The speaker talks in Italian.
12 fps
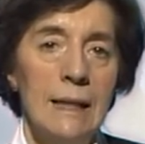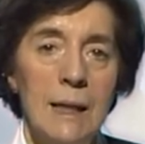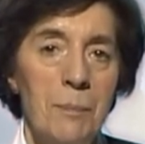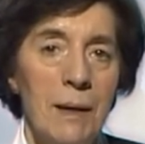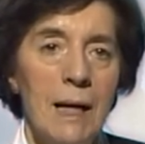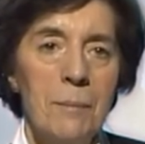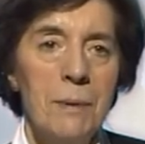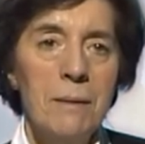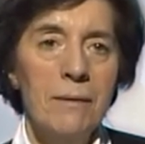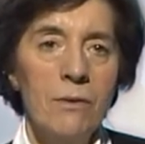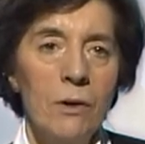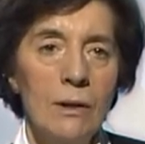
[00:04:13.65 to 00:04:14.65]
che per la
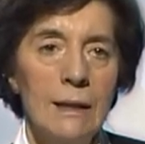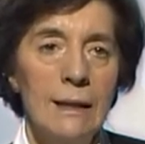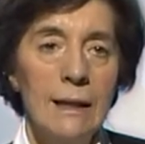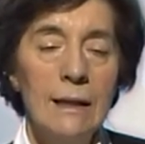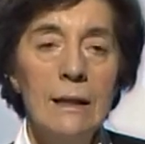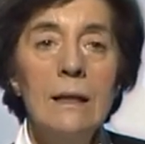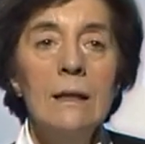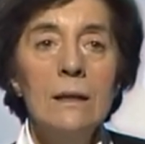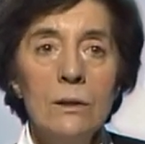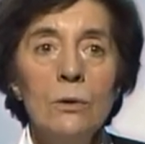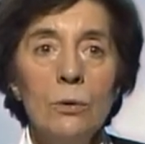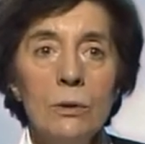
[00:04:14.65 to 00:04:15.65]
prima volta
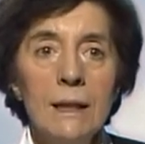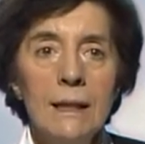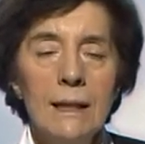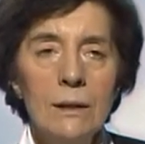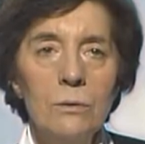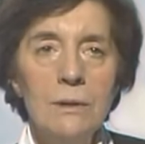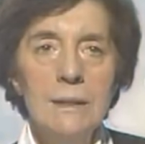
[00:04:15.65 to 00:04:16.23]
non erano